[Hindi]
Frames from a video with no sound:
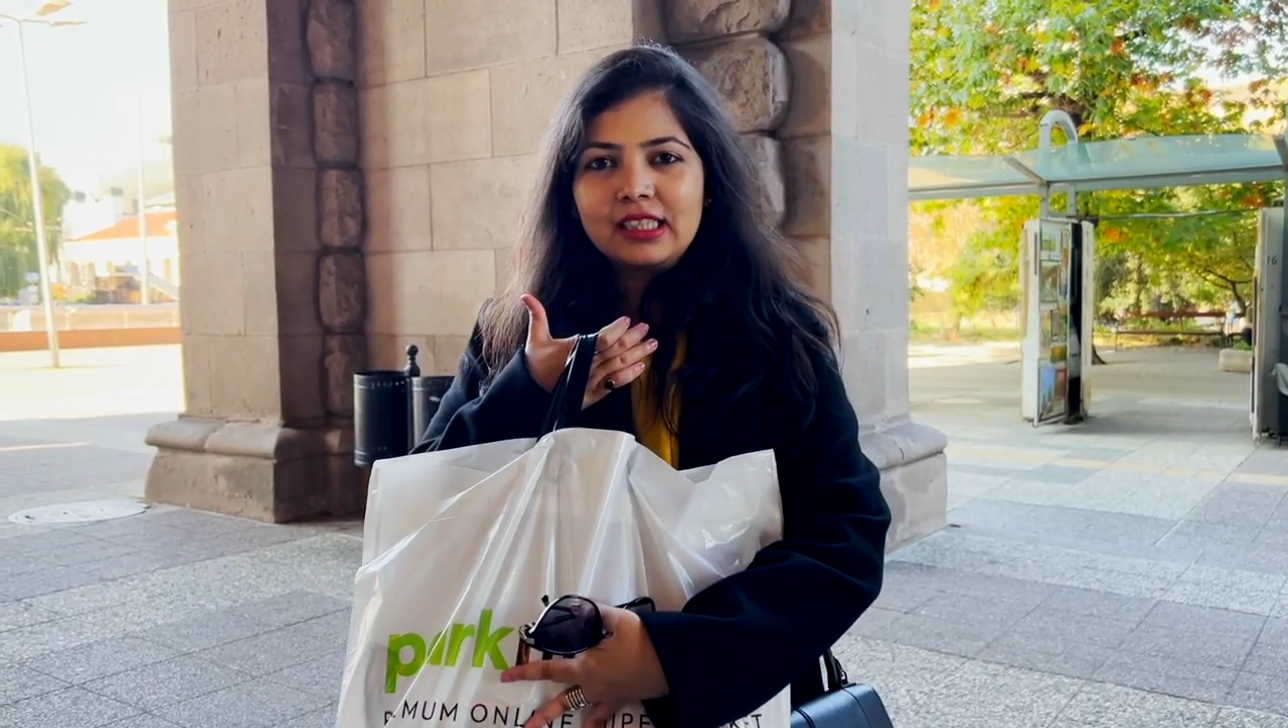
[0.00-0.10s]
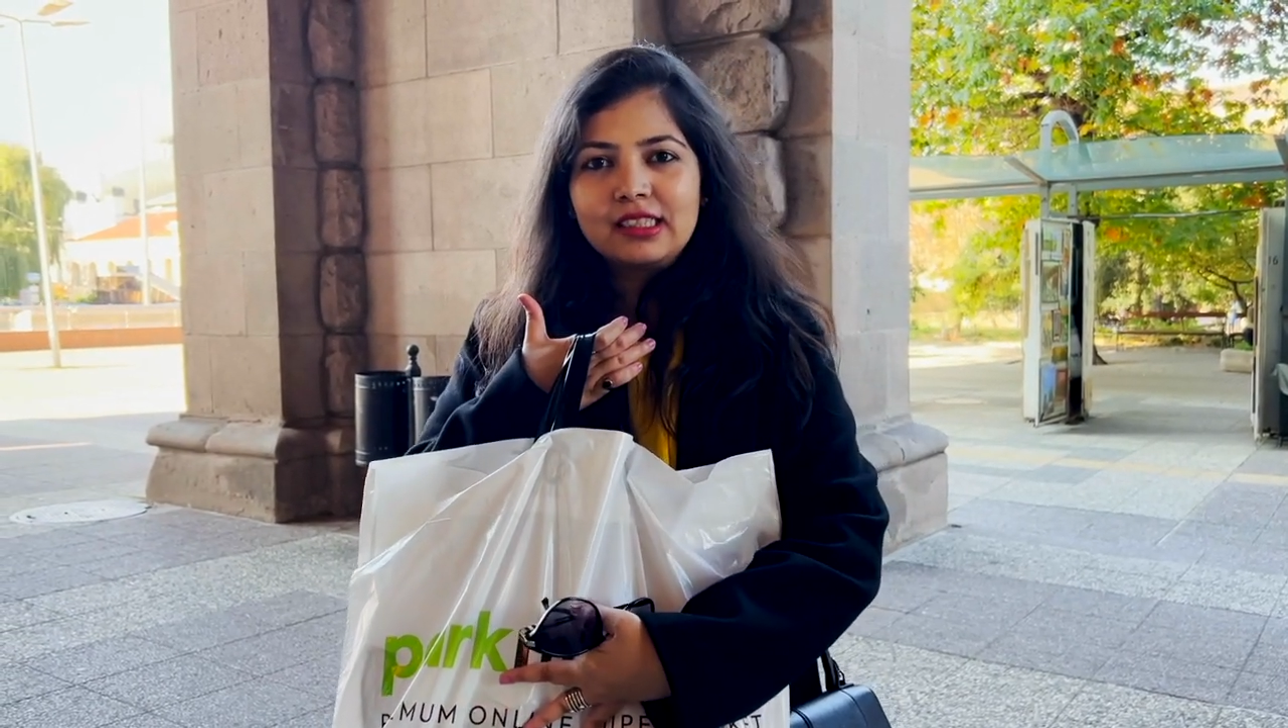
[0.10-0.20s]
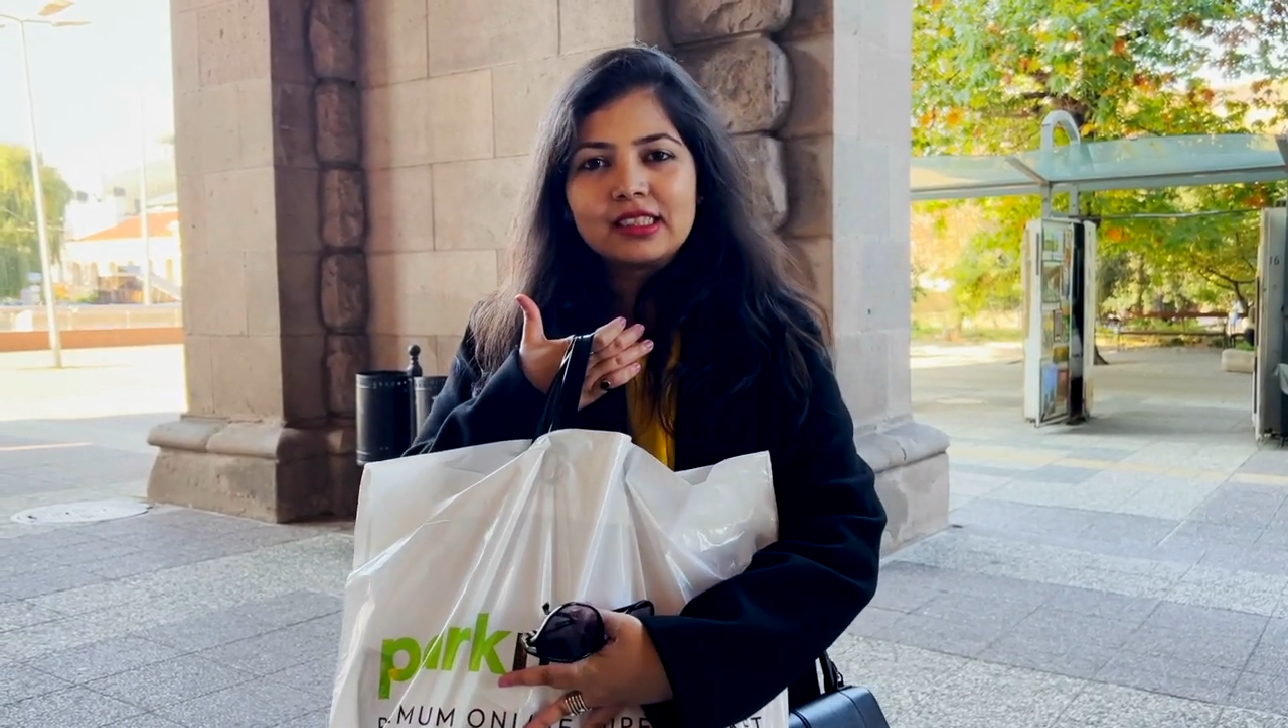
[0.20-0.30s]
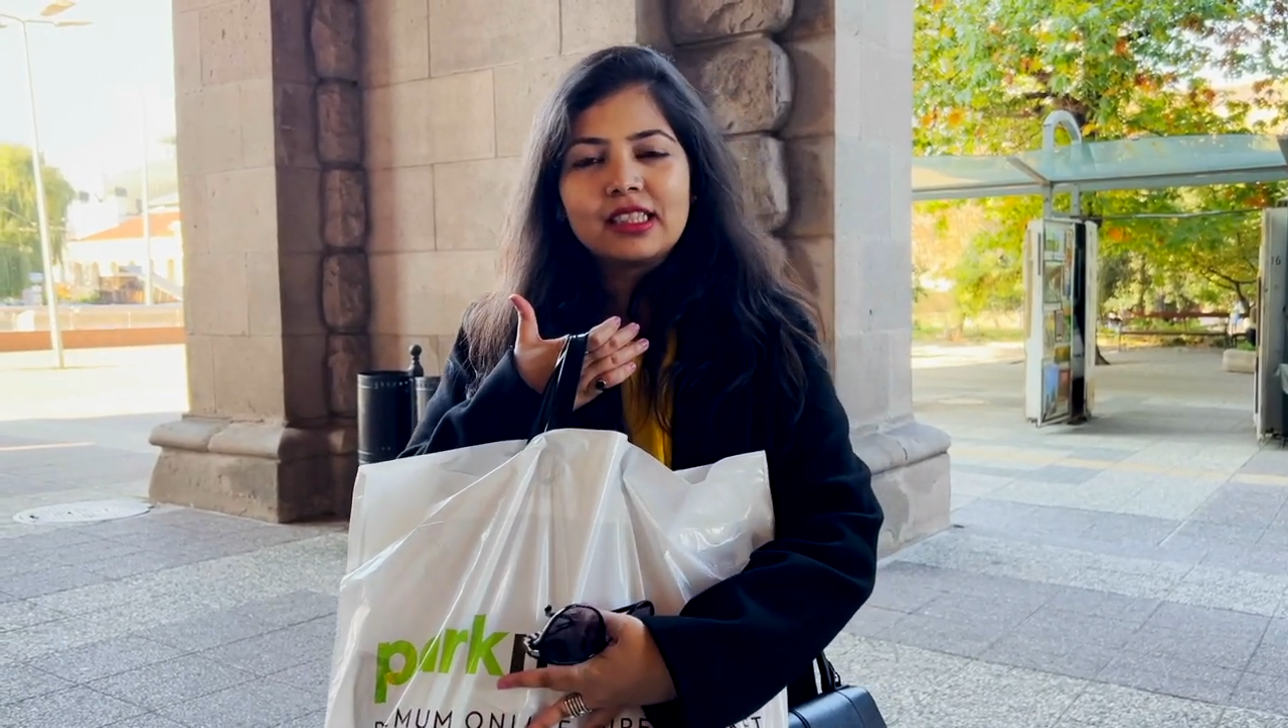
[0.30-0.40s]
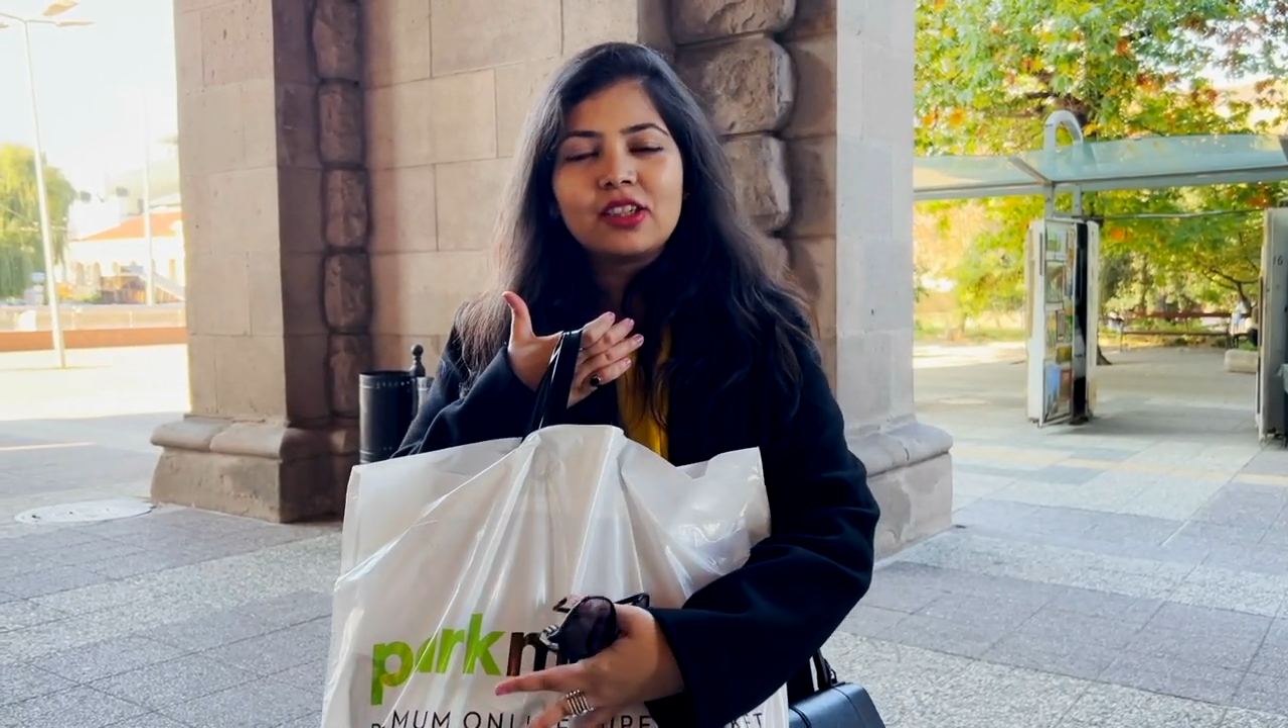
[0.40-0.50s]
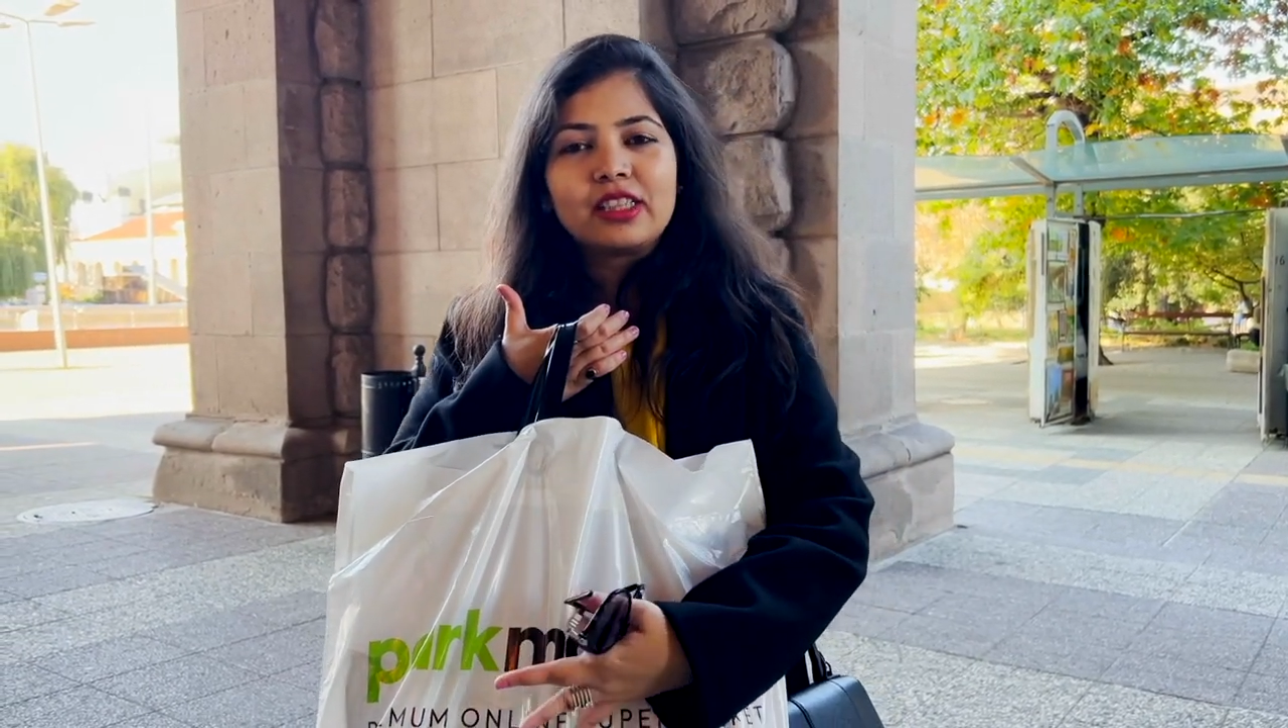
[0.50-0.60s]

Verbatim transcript: टेस्ट है